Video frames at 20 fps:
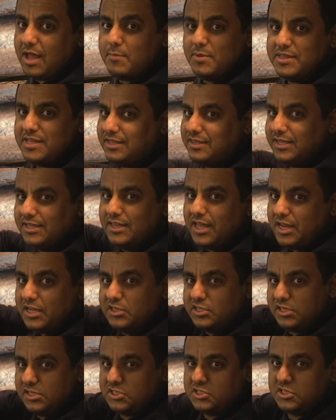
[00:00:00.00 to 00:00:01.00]
ابدا تقدر
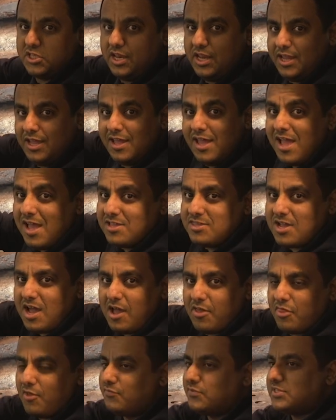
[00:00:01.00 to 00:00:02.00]
انت تشتريه
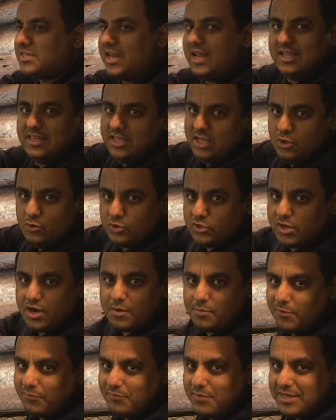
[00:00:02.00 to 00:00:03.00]
تاخذه في صناديق
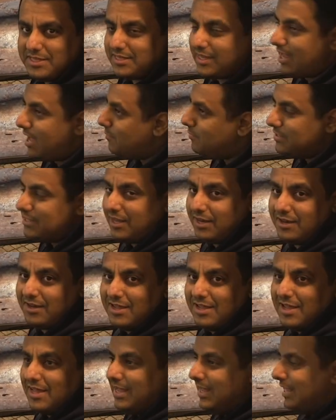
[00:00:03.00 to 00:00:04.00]
وتركبه في بيتك ابدا
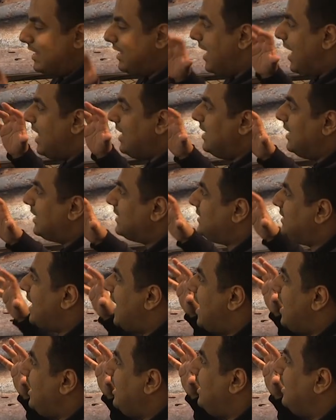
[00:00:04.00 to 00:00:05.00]
كانك
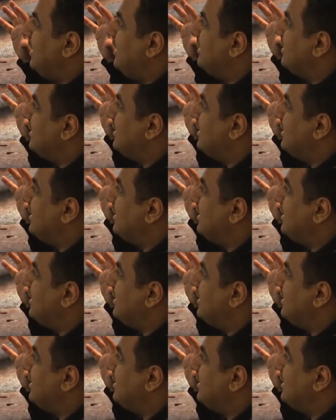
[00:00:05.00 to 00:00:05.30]
شاري